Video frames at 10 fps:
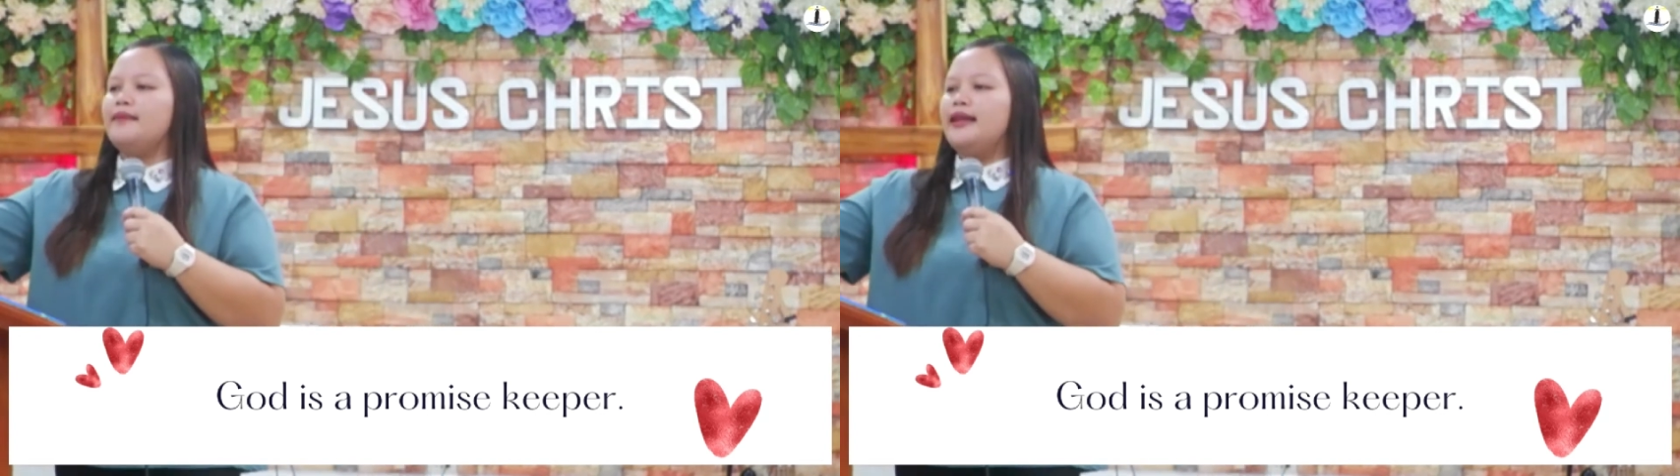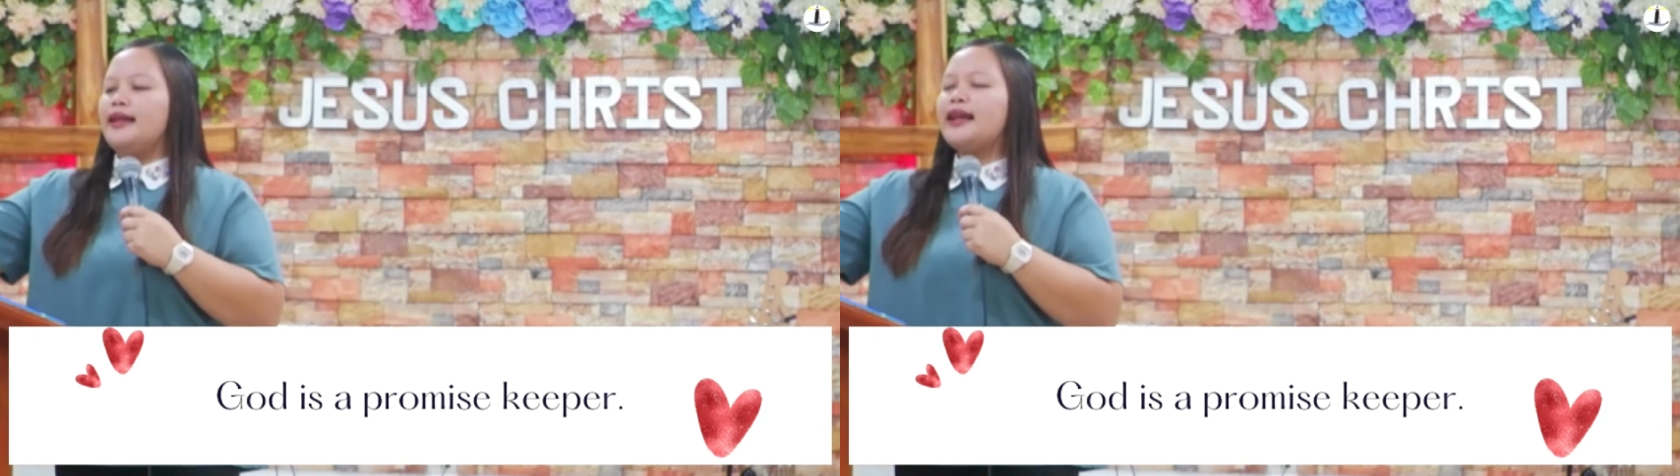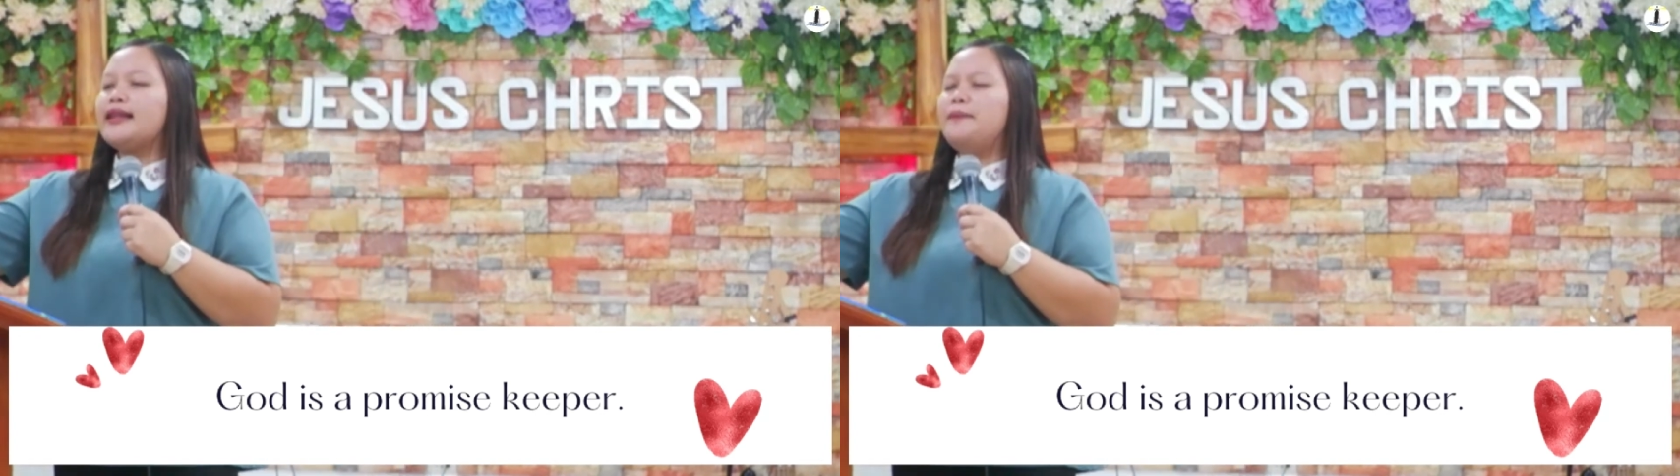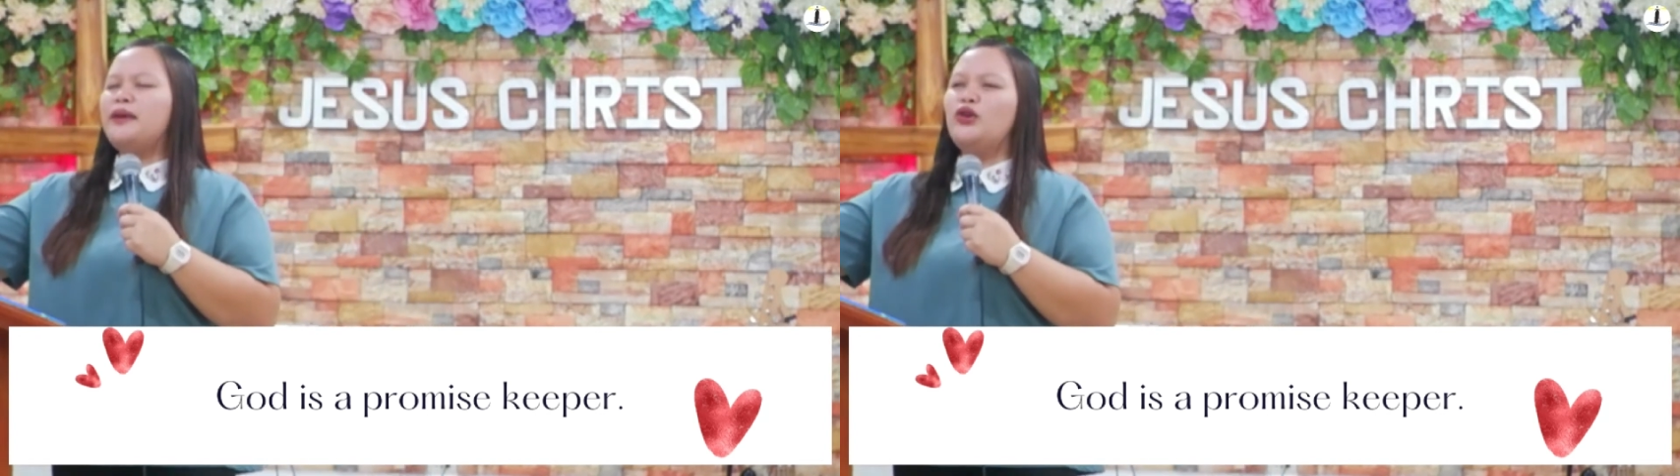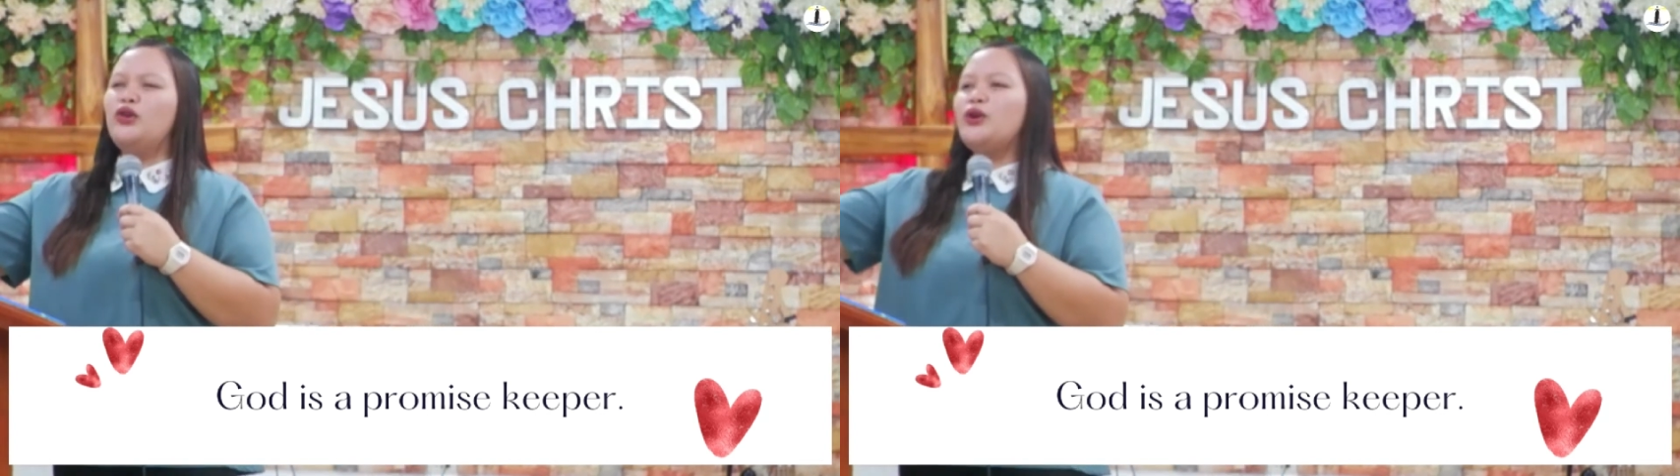Kat
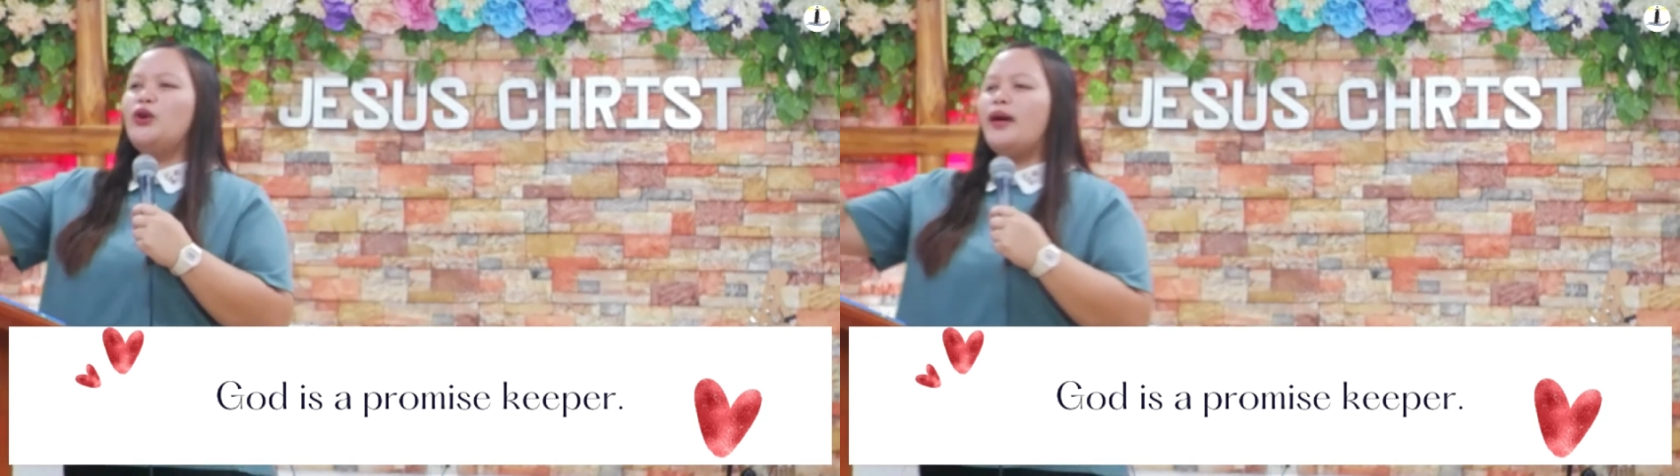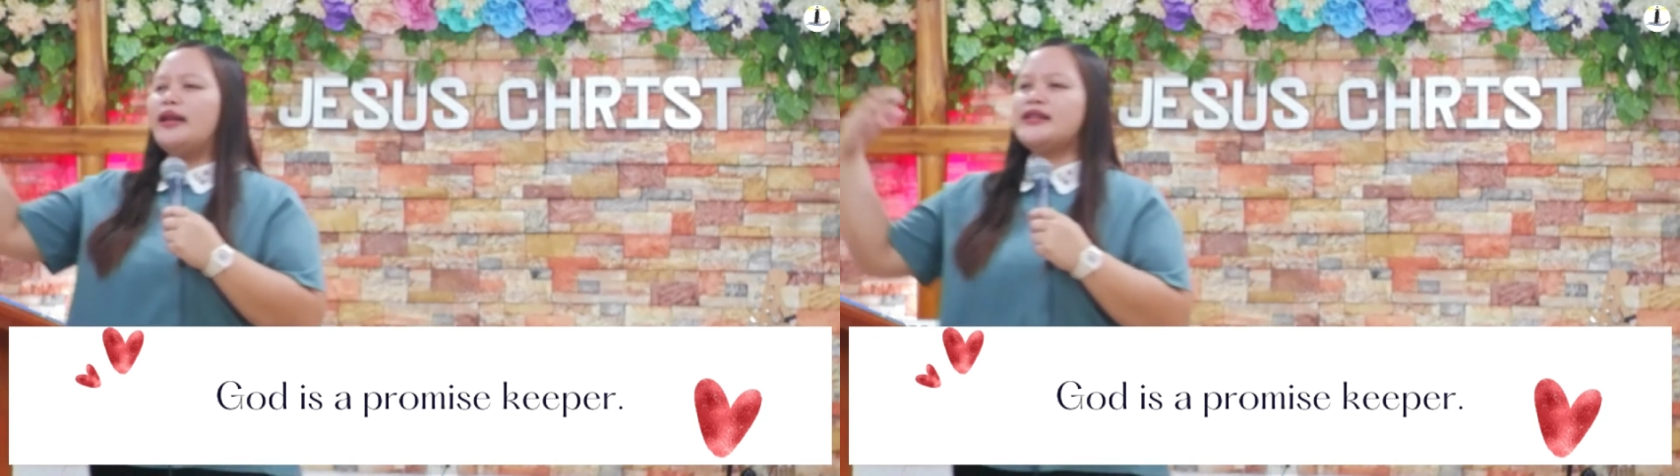magulgulwan